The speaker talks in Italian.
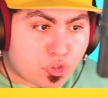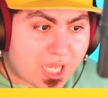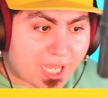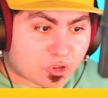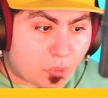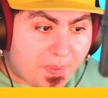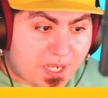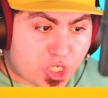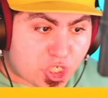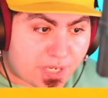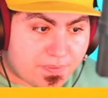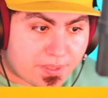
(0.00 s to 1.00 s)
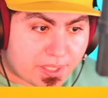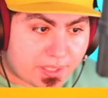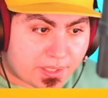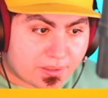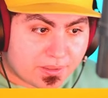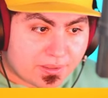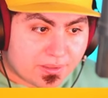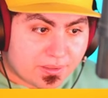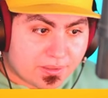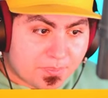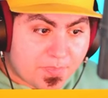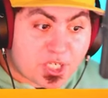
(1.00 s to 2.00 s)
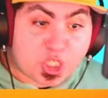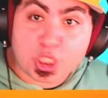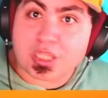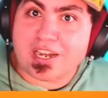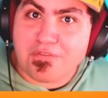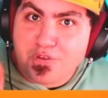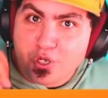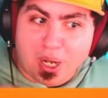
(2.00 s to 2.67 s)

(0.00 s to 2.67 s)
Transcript: ha usato per scendere. Per scendere